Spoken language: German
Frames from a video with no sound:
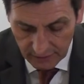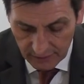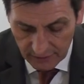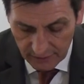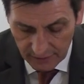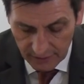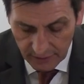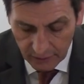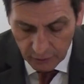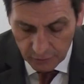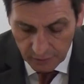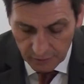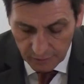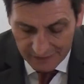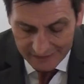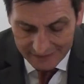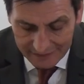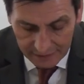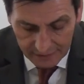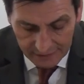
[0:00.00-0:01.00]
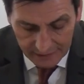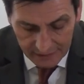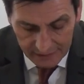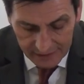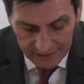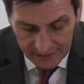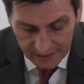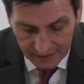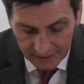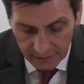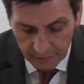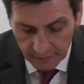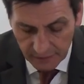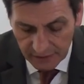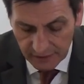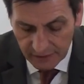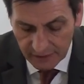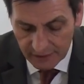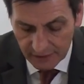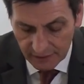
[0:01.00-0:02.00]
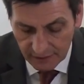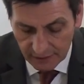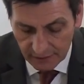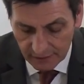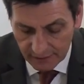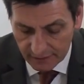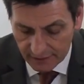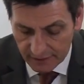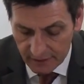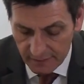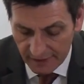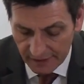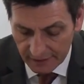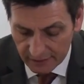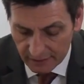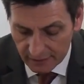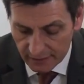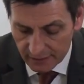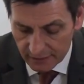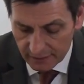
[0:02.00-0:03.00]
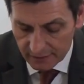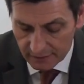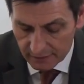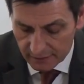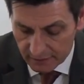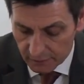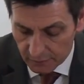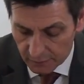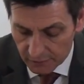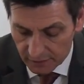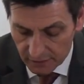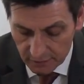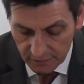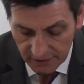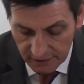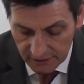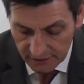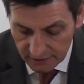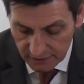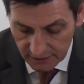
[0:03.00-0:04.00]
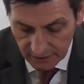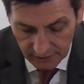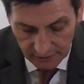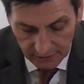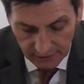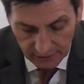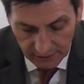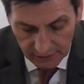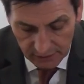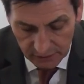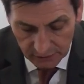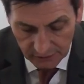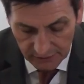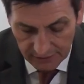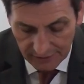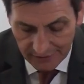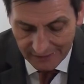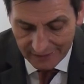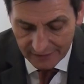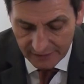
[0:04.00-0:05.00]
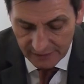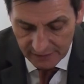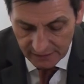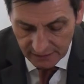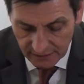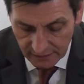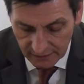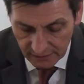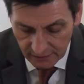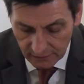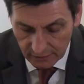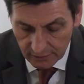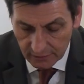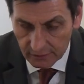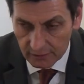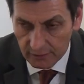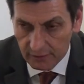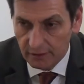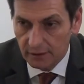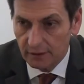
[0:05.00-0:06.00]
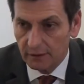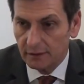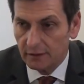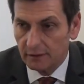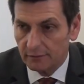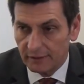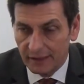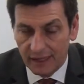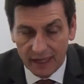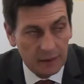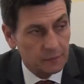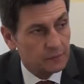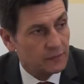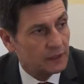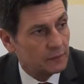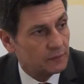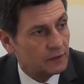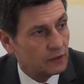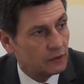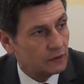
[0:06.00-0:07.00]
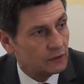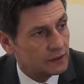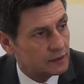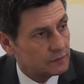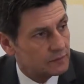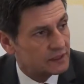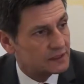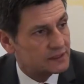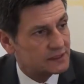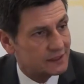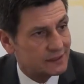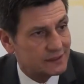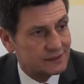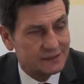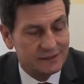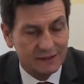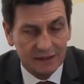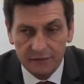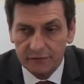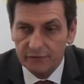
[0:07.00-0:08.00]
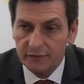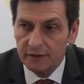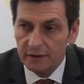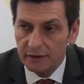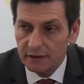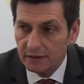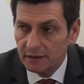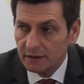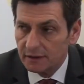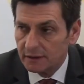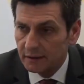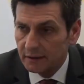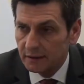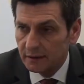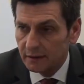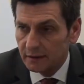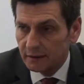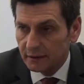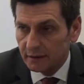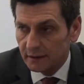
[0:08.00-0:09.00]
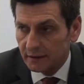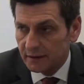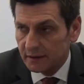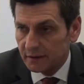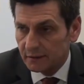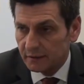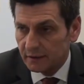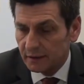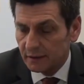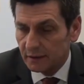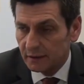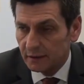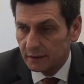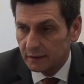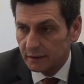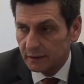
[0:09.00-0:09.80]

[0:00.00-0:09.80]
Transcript: Er übermittelt dann seinen Bericht an den Gemeinderat, den Bürgermeister sowie die Landesregierung. Wir haben aber auch im Gesetz definiert, dass wir